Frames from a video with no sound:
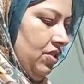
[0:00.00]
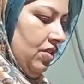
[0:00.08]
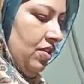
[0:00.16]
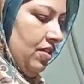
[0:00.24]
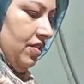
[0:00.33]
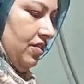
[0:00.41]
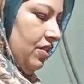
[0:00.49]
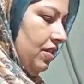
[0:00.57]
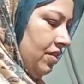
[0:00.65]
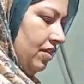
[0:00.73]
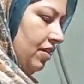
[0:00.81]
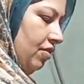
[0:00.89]
चले
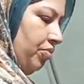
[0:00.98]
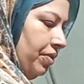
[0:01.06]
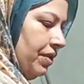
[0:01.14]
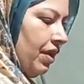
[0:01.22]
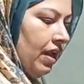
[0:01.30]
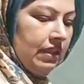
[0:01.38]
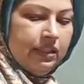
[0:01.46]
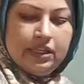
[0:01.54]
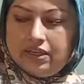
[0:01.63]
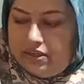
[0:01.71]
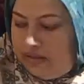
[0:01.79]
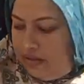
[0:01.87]
जी ये ऊपर डाल
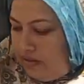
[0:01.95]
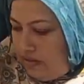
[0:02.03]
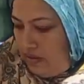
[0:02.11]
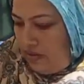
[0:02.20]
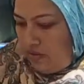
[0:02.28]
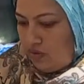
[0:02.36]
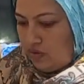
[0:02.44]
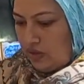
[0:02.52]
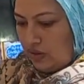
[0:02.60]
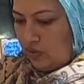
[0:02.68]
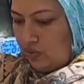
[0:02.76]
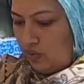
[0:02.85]
दिए और
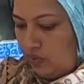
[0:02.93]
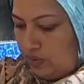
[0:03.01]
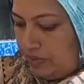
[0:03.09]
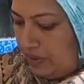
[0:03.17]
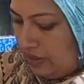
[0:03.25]
ये दो और